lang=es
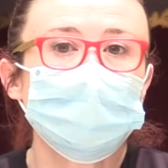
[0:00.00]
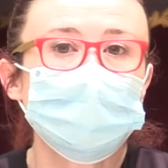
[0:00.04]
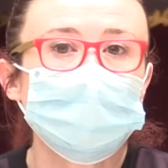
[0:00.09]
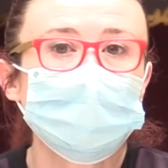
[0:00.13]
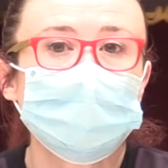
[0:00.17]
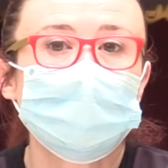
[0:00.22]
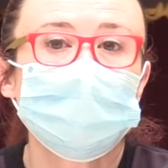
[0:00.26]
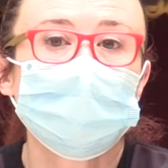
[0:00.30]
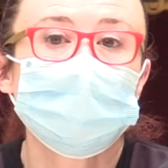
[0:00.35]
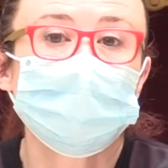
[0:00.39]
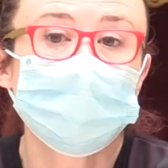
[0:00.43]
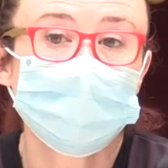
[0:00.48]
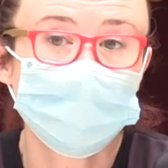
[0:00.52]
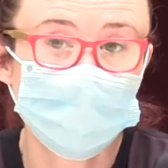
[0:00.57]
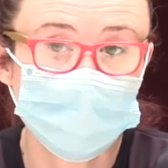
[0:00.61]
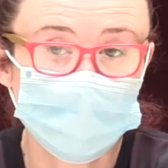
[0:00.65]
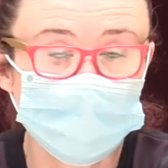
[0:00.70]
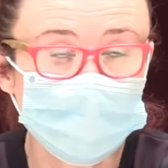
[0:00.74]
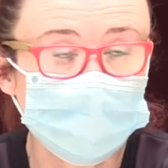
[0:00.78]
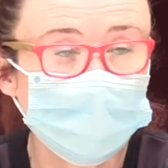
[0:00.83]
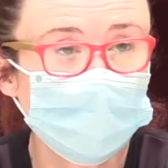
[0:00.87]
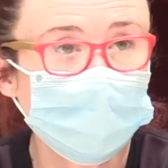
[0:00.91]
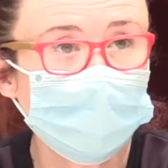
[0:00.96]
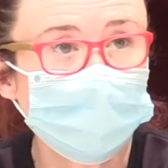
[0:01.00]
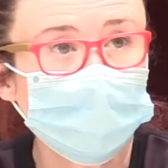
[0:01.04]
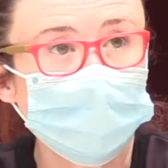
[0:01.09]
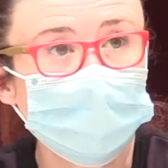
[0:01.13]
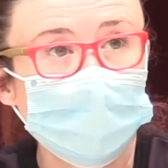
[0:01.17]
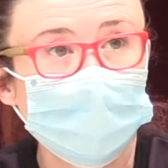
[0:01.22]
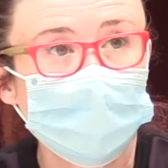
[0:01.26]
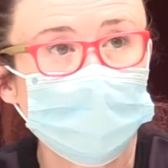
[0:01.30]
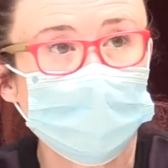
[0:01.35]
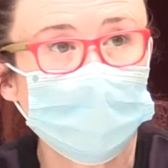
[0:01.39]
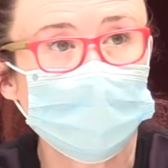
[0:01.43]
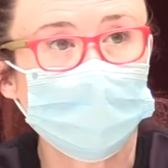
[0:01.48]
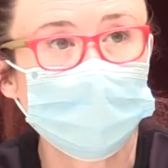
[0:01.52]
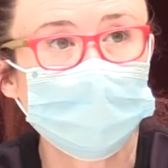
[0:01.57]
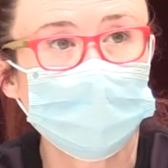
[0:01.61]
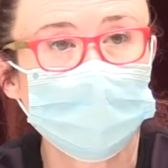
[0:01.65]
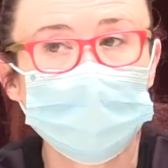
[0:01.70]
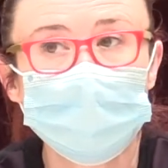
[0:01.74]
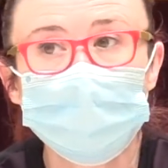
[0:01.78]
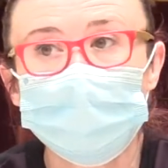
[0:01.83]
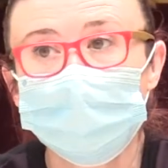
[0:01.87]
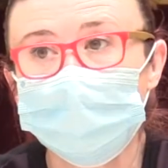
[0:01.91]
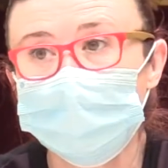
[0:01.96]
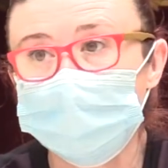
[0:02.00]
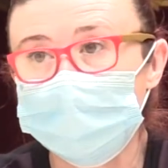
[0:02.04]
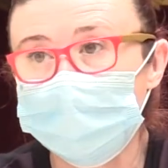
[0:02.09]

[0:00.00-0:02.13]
pues esa prenda deberá pasar a cuarentena o